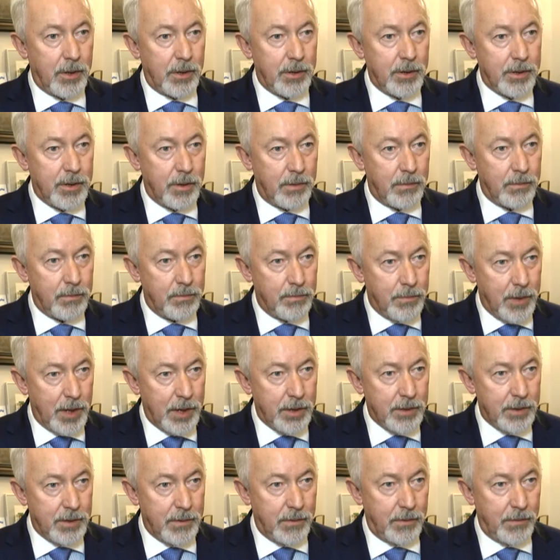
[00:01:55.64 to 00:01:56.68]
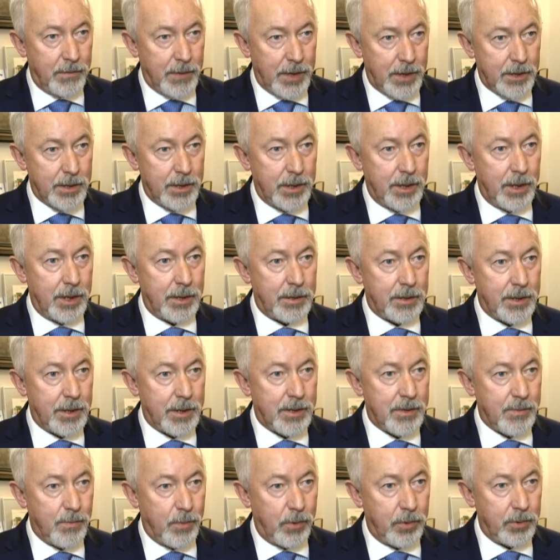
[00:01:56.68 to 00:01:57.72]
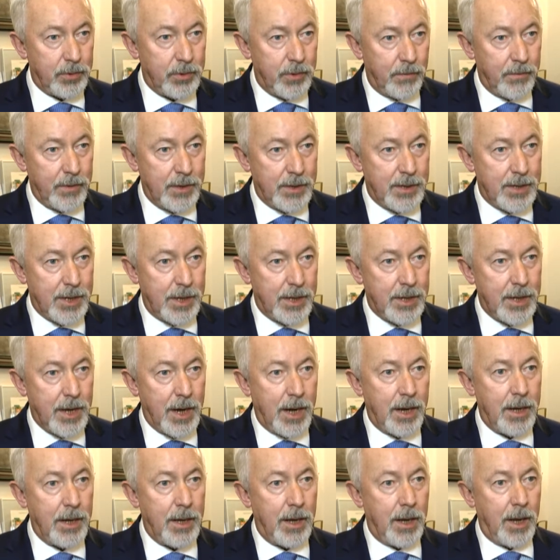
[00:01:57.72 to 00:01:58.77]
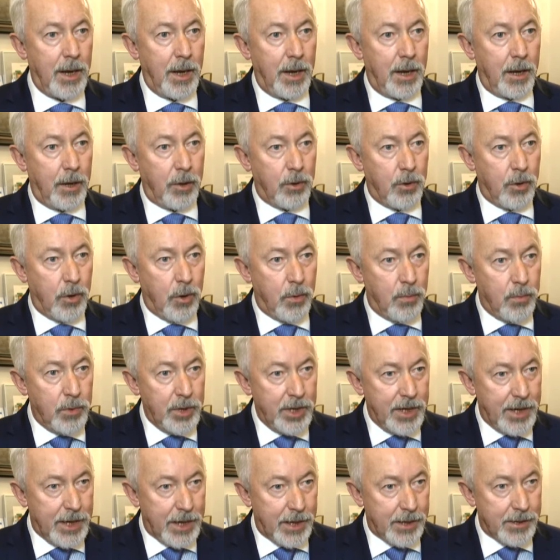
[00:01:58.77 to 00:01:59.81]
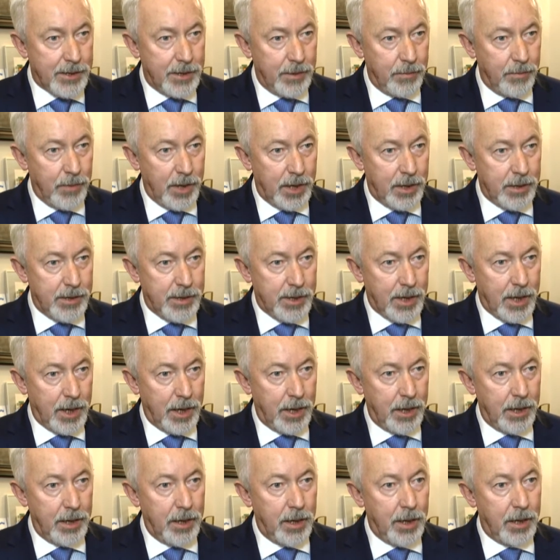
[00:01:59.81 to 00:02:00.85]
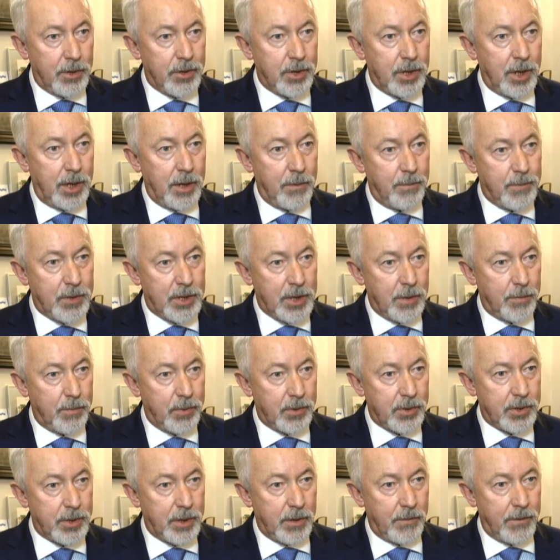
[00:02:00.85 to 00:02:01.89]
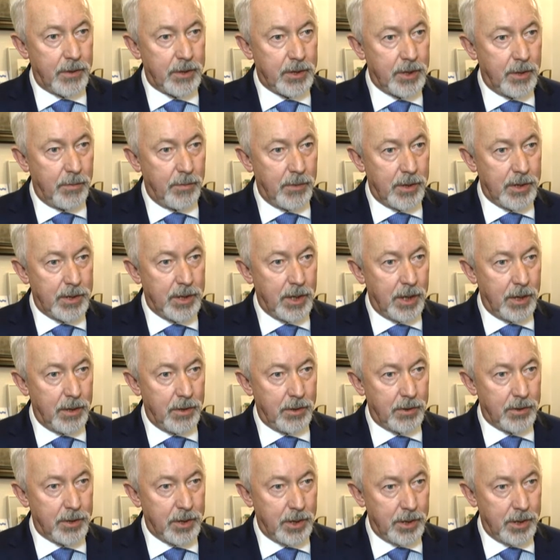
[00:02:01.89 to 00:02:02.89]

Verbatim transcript: One są bardzo ważne też z punktu widzenia komunikacji miejskiej, czyli przepustowości między jedną